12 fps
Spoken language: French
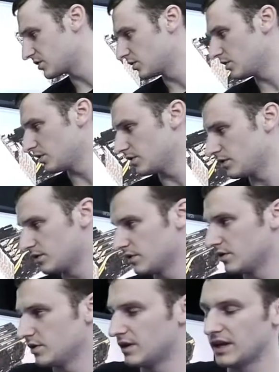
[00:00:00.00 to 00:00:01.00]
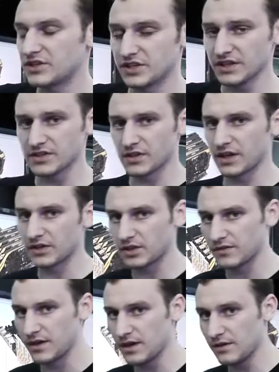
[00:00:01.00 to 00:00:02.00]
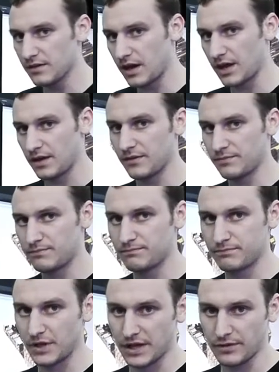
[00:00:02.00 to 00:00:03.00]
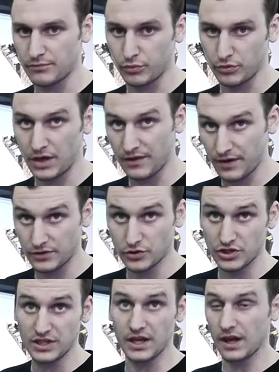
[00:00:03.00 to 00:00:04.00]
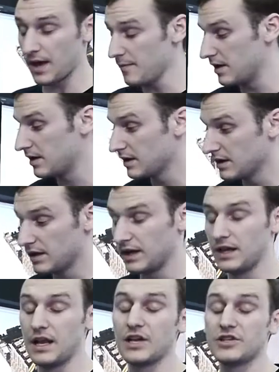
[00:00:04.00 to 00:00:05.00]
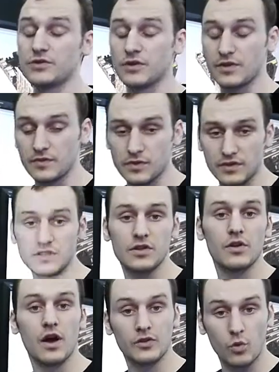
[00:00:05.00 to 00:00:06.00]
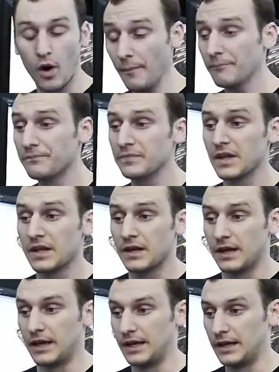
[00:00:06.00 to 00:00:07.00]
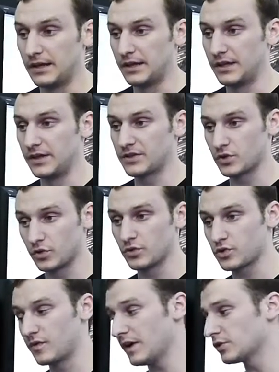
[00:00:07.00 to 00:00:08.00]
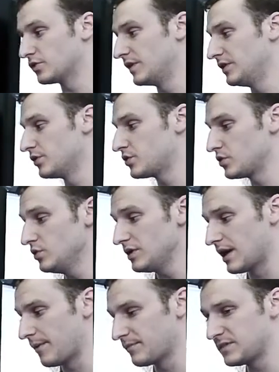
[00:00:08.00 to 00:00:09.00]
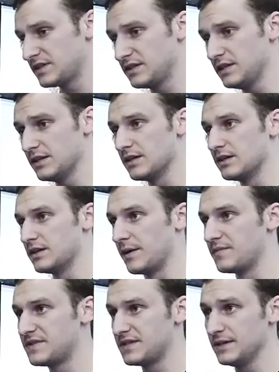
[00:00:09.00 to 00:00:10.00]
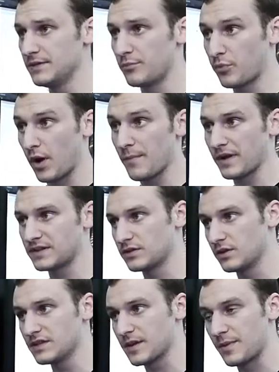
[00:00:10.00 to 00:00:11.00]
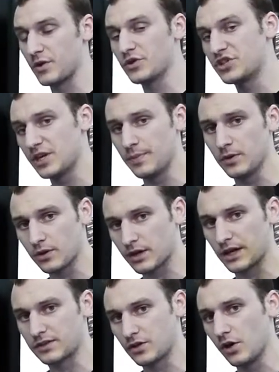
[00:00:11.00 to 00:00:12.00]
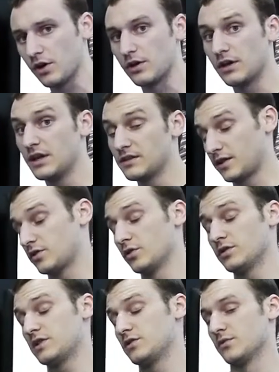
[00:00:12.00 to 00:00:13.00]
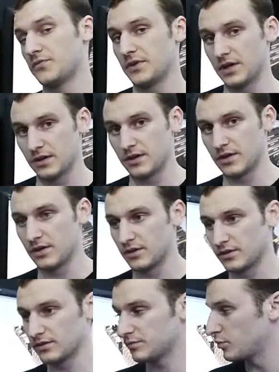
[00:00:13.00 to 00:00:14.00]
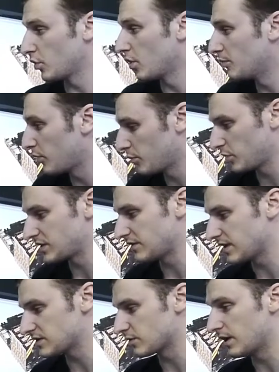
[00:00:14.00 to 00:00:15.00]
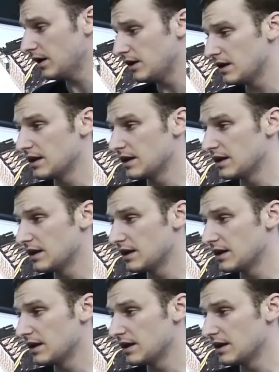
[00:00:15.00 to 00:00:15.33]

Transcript: que euh, la GTX 180, elle, il y en a pour, a 2 Go de RAM et la GC 910 en aura 3. Et euh, ce qu'on va retrouver dessus, il y a un petit, euh, point particulier qui s'appelle le GPU Reactor. C'est ce qu'ils ont fait euh, pour, pour, cette version-là.